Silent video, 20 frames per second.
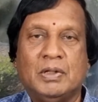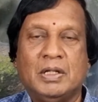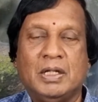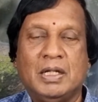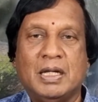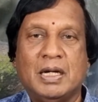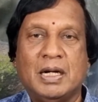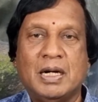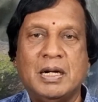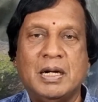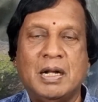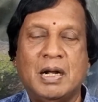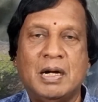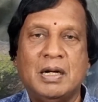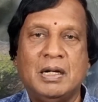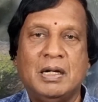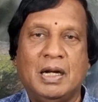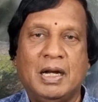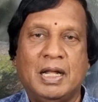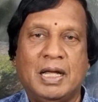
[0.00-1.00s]
ஒரு இரண்டு
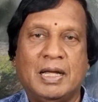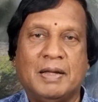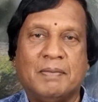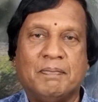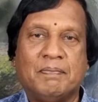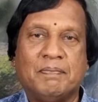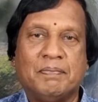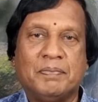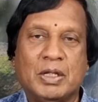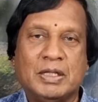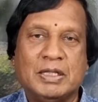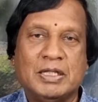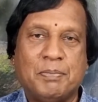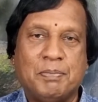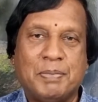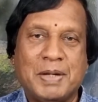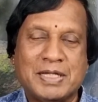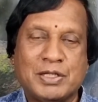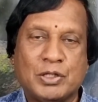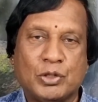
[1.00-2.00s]
ஆண்டுல குழந்தை
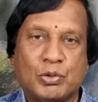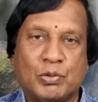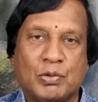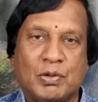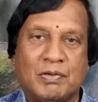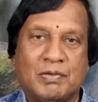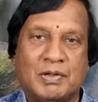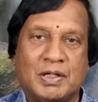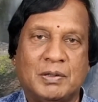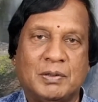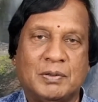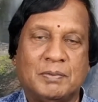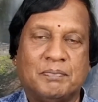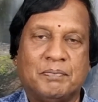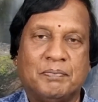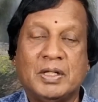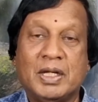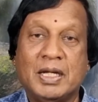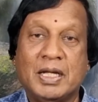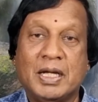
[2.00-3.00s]
பேச துவங்க வேண்டும்
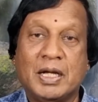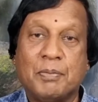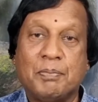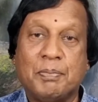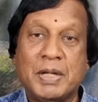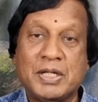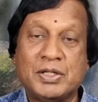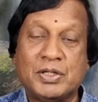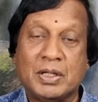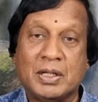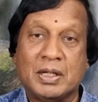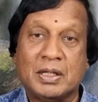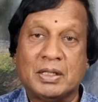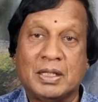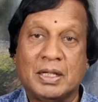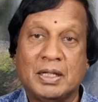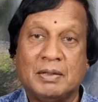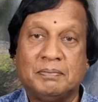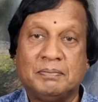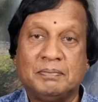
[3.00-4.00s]
சரியாக
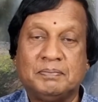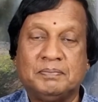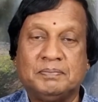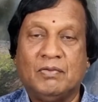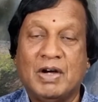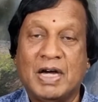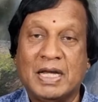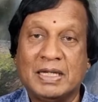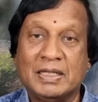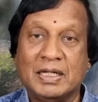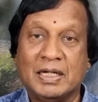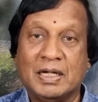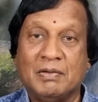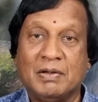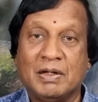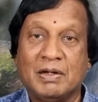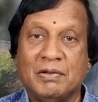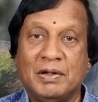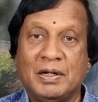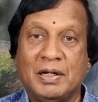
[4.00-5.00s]
பேசுகிறதா
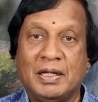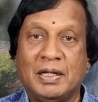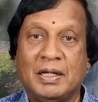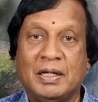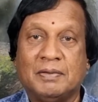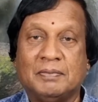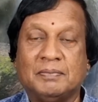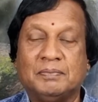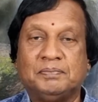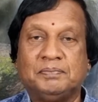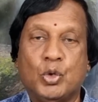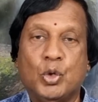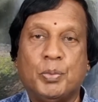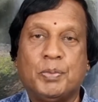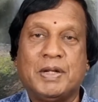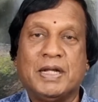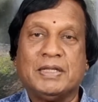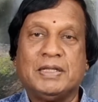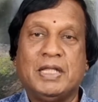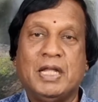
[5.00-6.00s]
வார்த்தைகள் வரவில்லையா
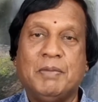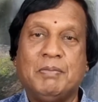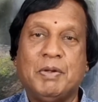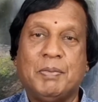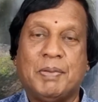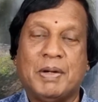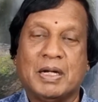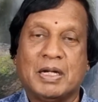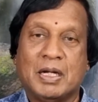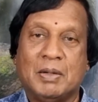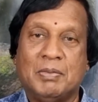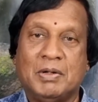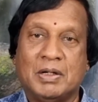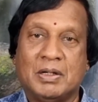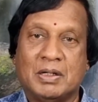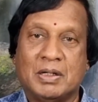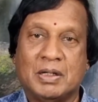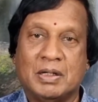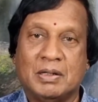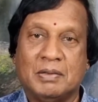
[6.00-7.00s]
கூப்பிட்டா திரும்பி பார்க்காம
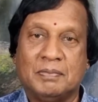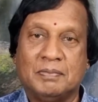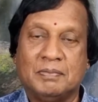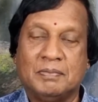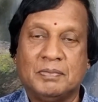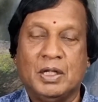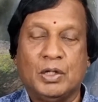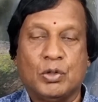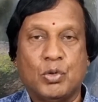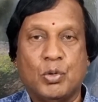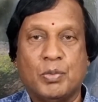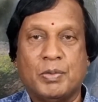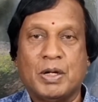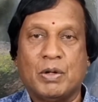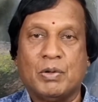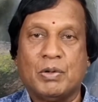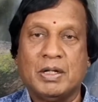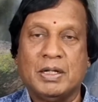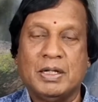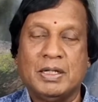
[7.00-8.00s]
இருக்கா இல்லை
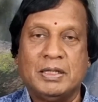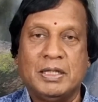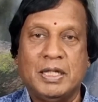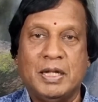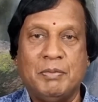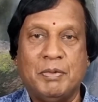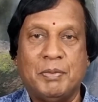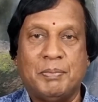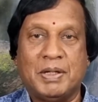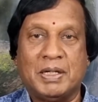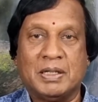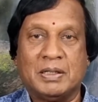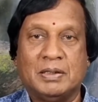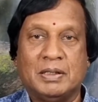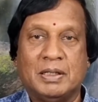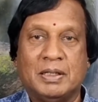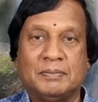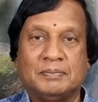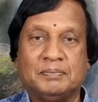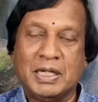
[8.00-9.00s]
கூப்பிட்டா உடனே திரும்பி
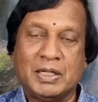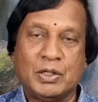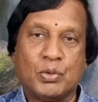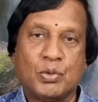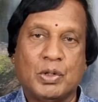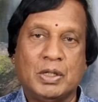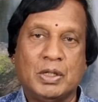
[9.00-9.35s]
பார்க்குதா மற்ற